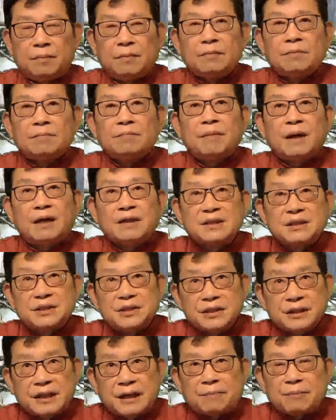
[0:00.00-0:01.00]
巴基
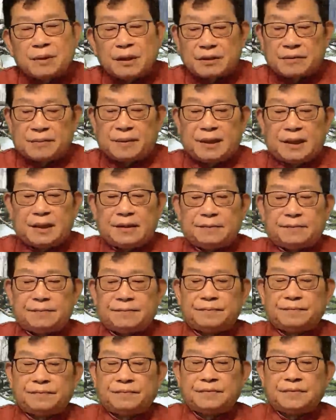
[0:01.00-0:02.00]
斯坦不知道怎么样。
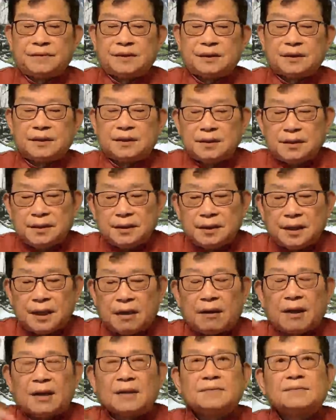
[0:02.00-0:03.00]
好
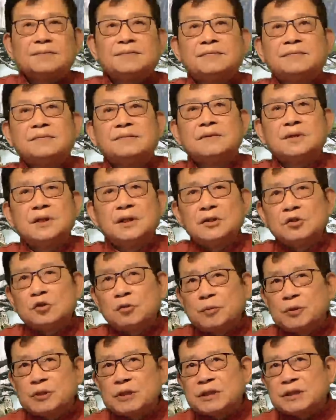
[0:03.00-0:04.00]
了，印度
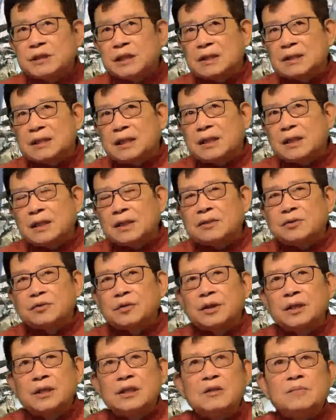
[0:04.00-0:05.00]
不是生产了很多
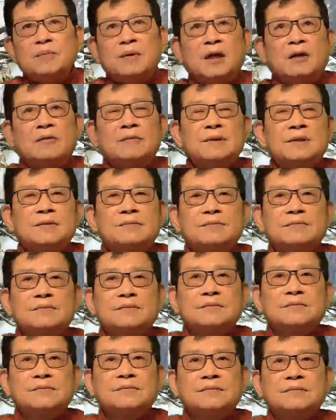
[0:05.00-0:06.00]
的疫苗吗？
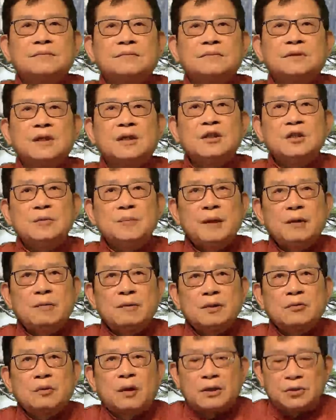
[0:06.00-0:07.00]
它疫苗会
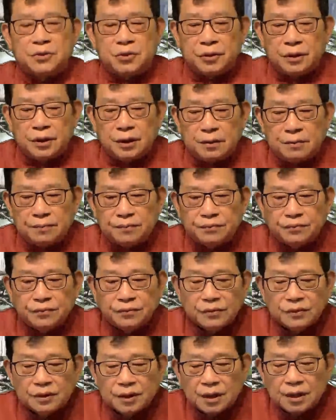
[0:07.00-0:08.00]
短缺呢？
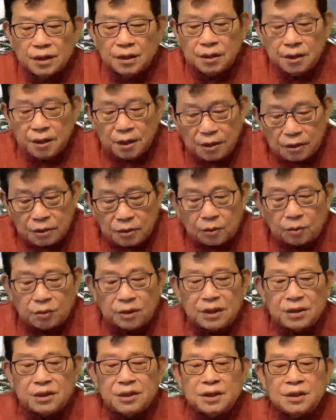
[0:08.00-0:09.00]
印度
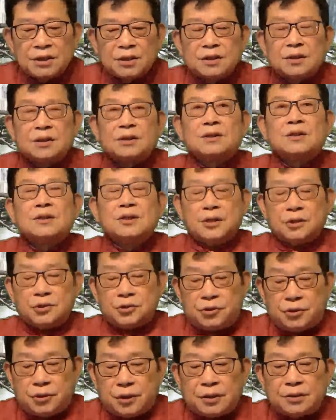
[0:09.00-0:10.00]
的确是
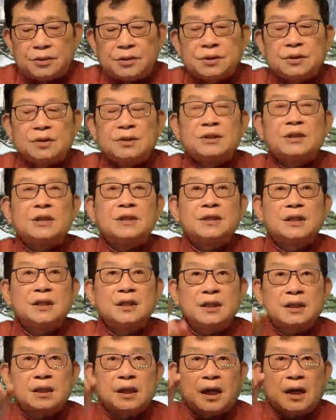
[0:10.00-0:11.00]
全世界第
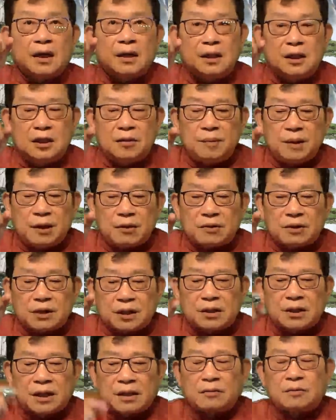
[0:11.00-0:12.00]
一大疫苗的生
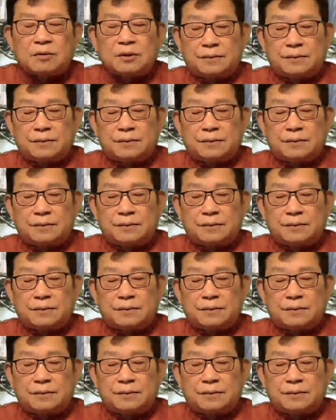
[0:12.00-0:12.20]
产国，